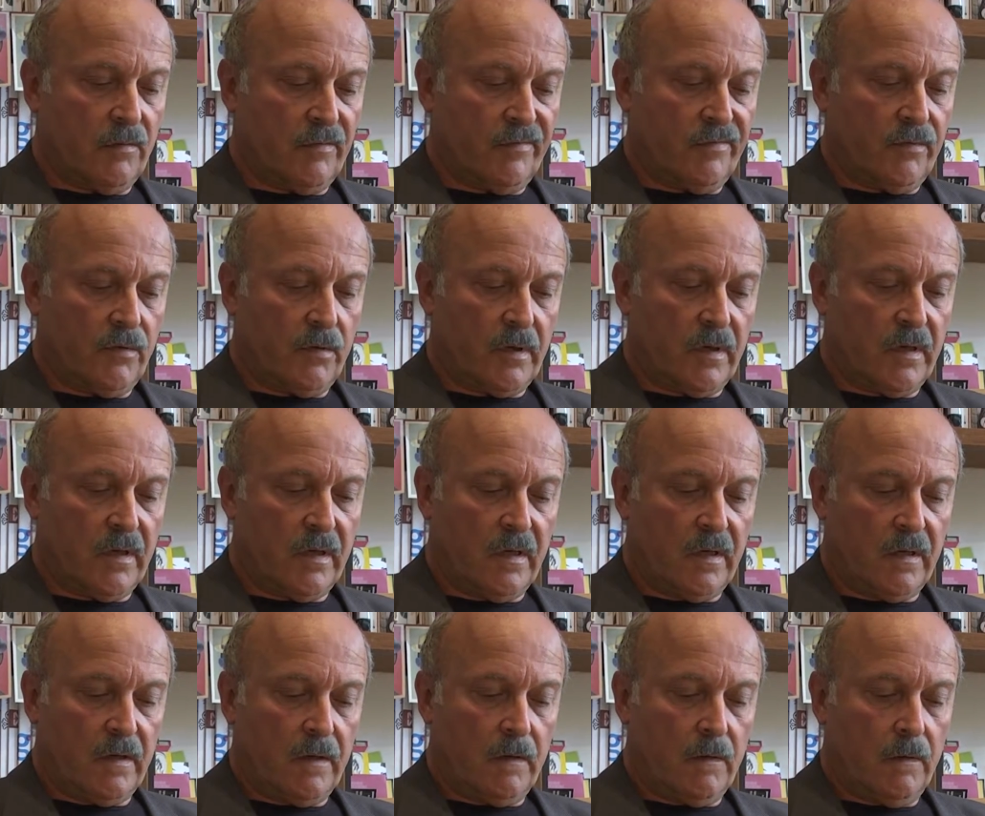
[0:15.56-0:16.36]

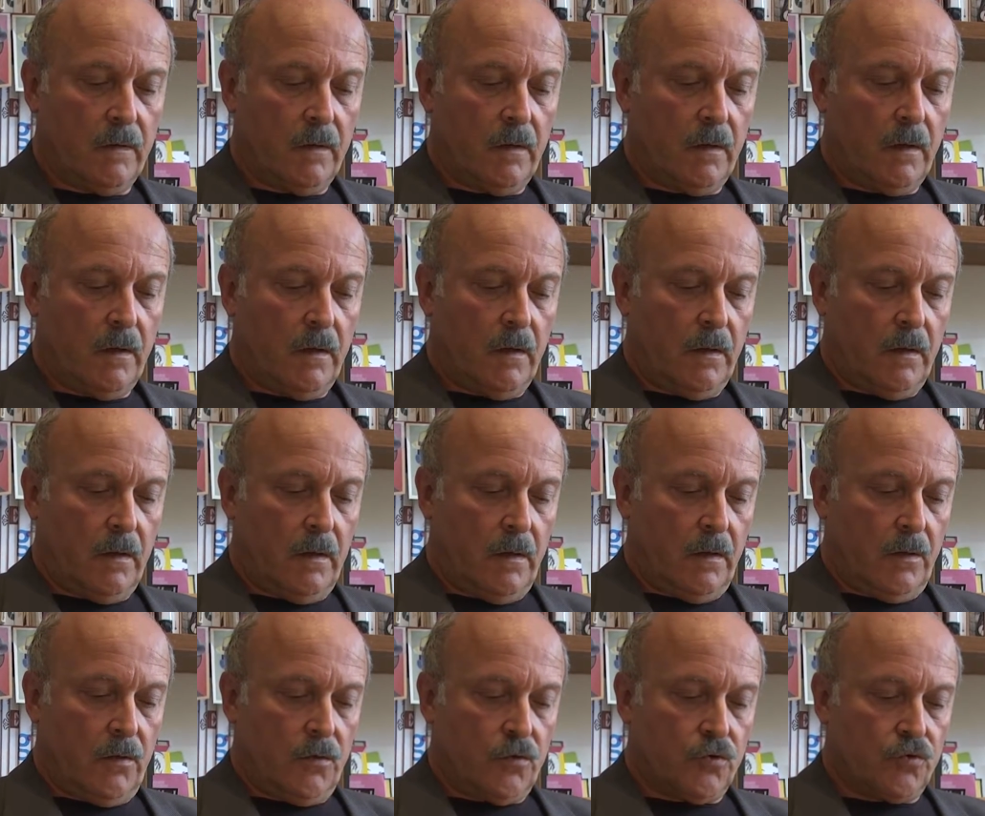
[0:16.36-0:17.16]
Fiorini,
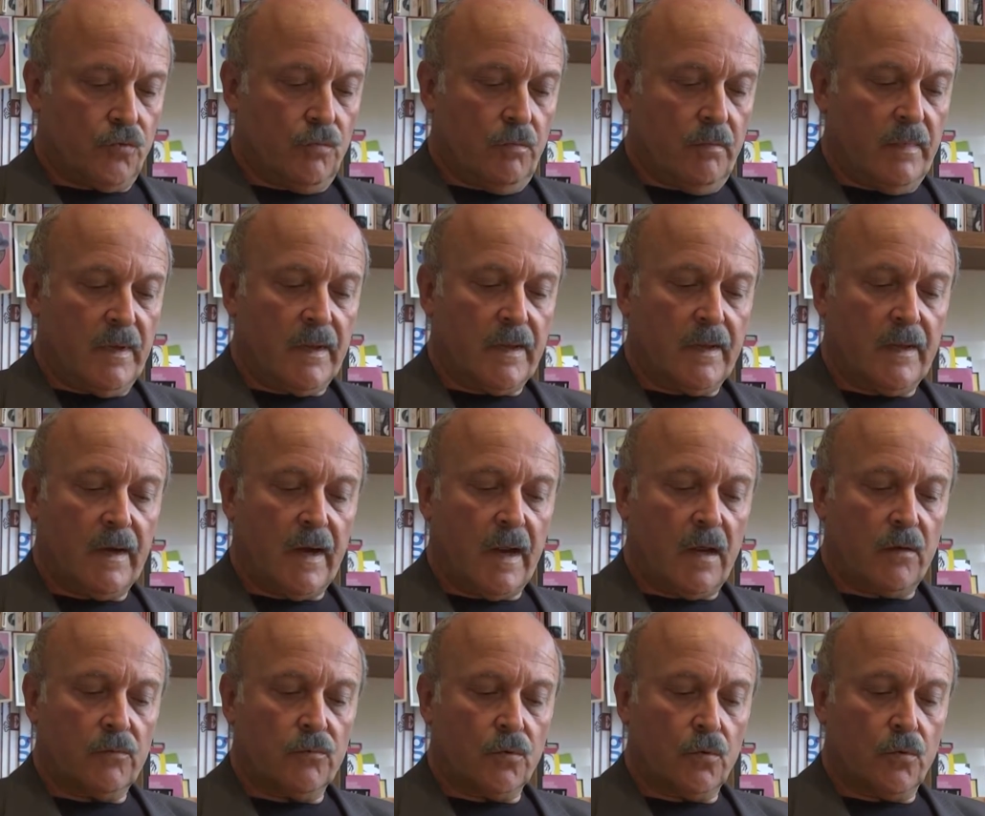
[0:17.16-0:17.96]
su un
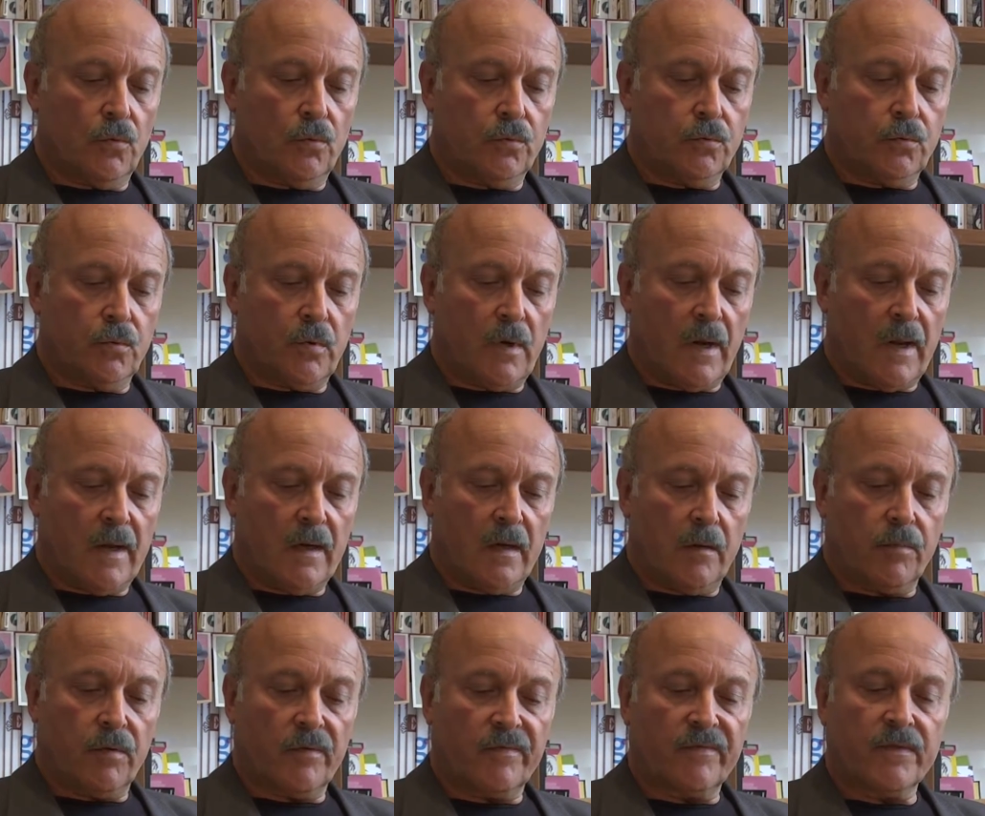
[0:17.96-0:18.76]
background culturale
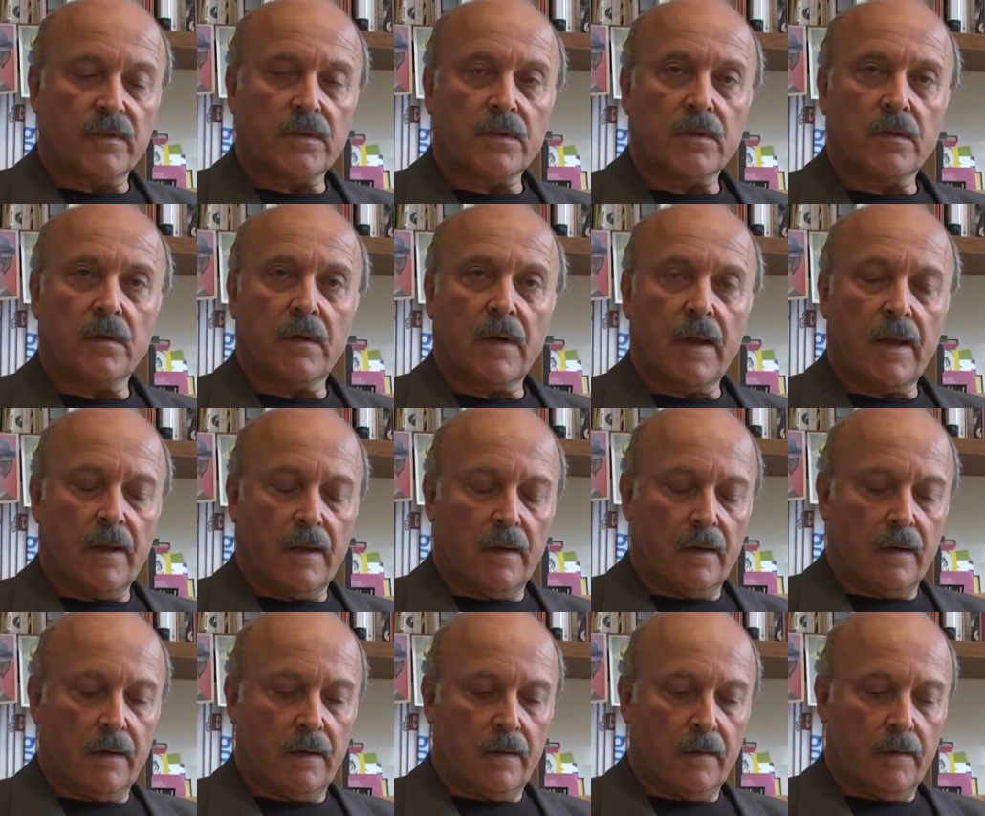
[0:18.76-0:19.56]
e
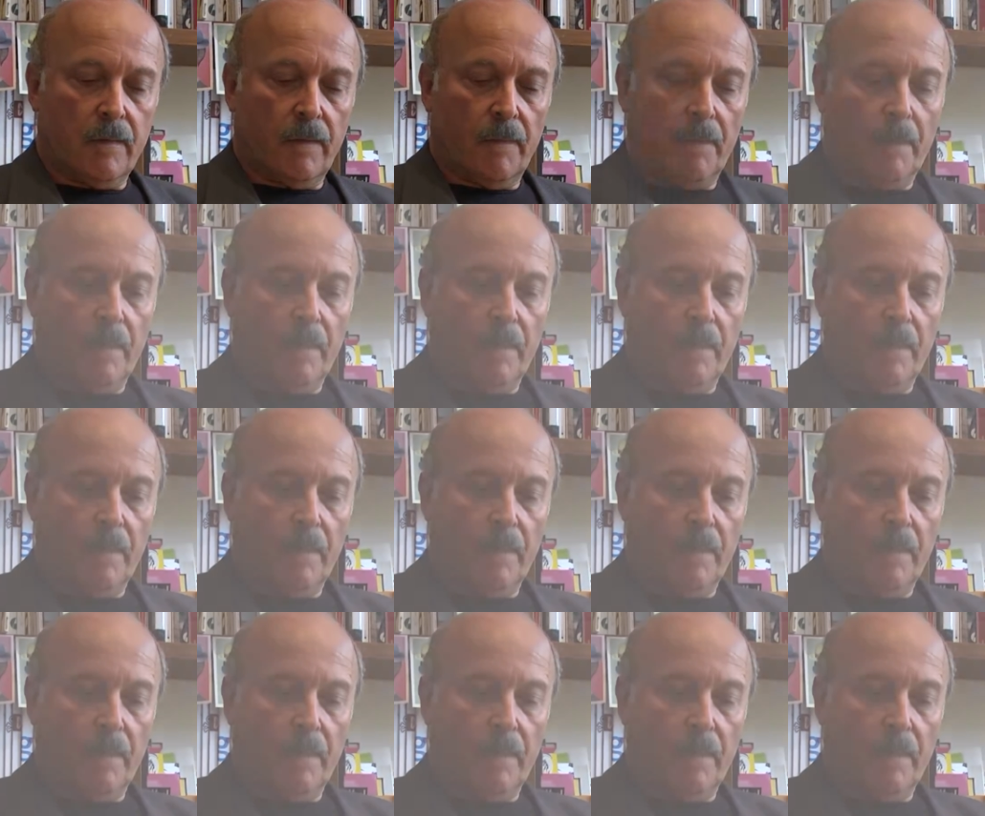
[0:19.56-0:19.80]
professionale